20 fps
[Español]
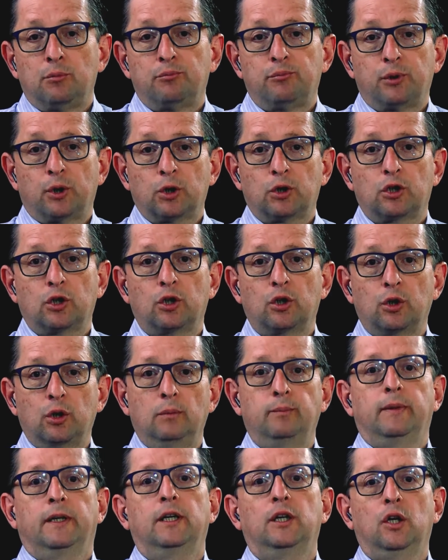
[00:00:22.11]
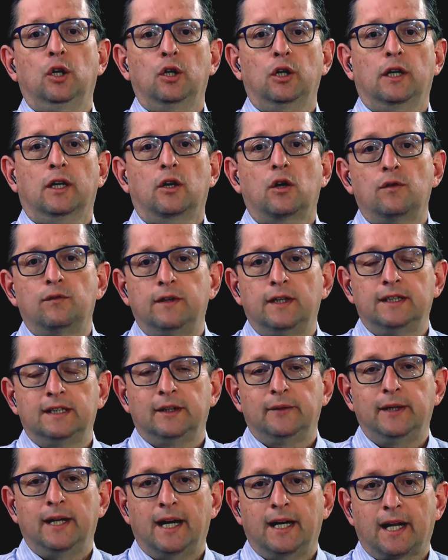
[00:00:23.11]
por todo el periodo de
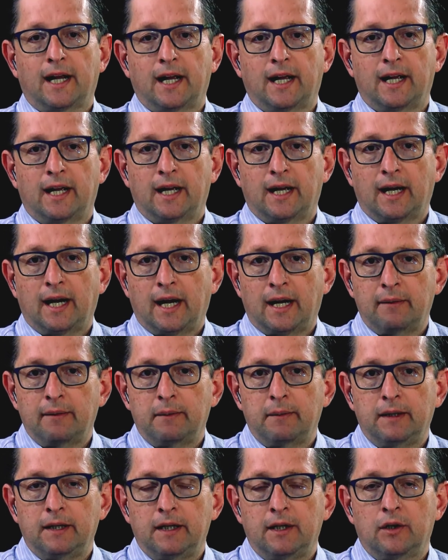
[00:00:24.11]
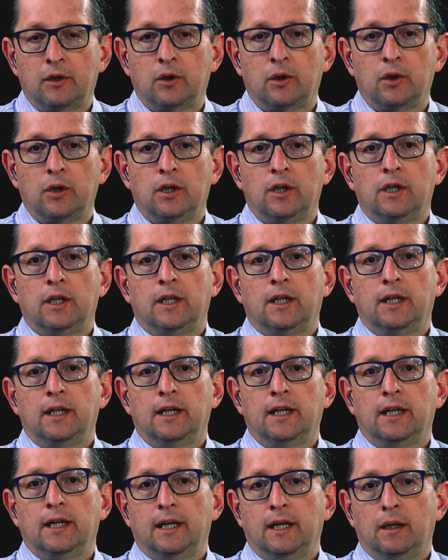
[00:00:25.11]
conflictividad que ha vivido
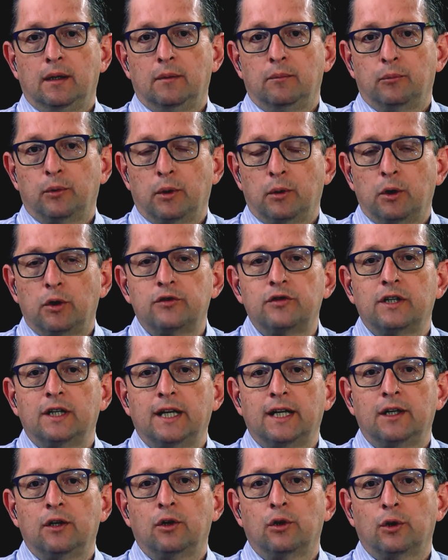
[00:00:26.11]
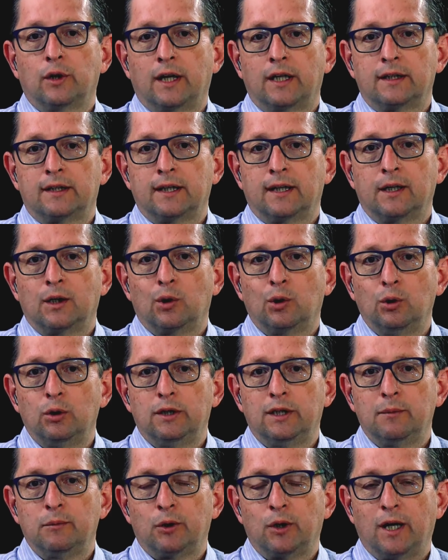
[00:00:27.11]
eh, el pueblo chileno durante los
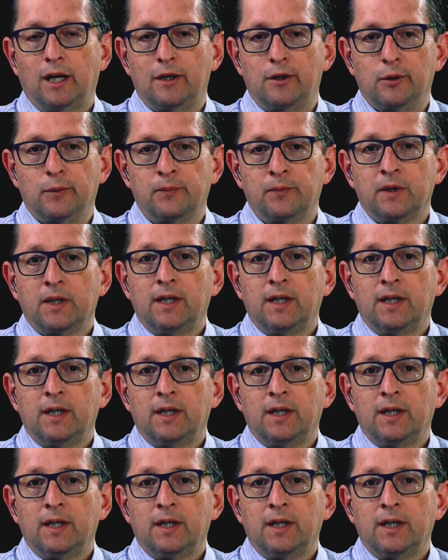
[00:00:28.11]
últimos años.